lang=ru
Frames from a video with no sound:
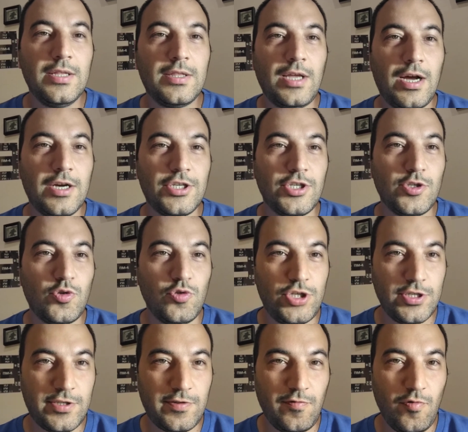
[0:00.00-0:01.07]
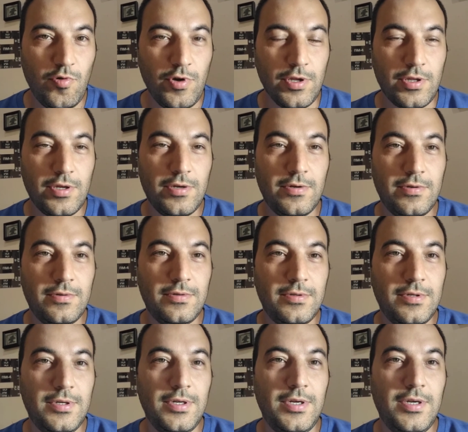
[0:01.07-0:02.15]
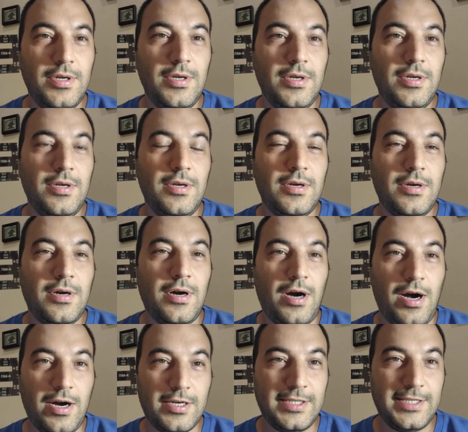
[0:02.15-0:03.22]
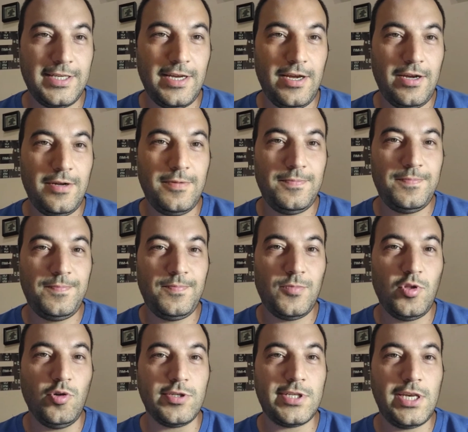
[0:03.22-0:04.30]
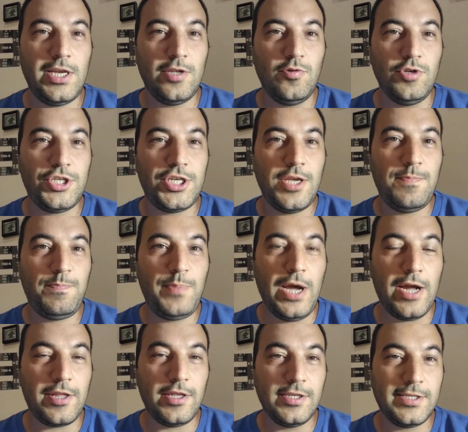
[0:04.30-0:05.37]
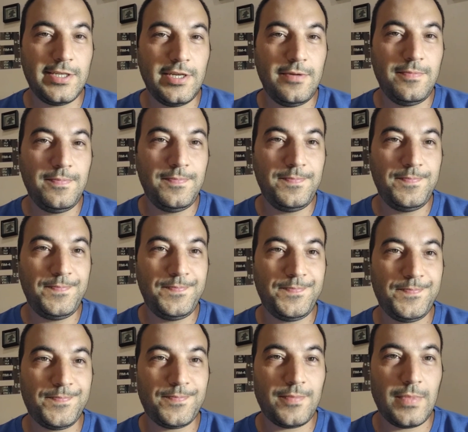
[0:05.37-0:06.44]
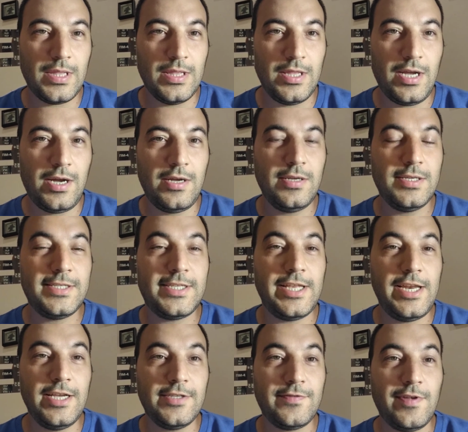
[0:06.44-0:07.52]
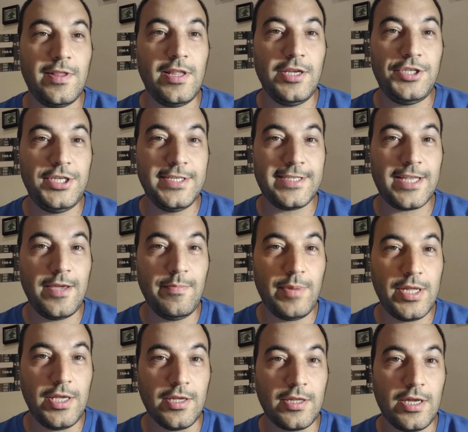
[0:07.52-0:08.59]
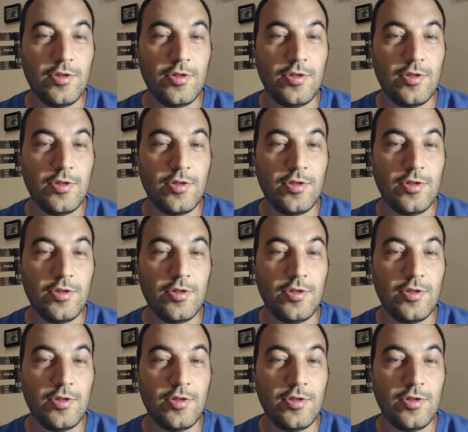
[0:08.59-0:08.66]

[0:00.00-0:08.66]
Также существует акция до следующей пятницы на средства для чистки монет.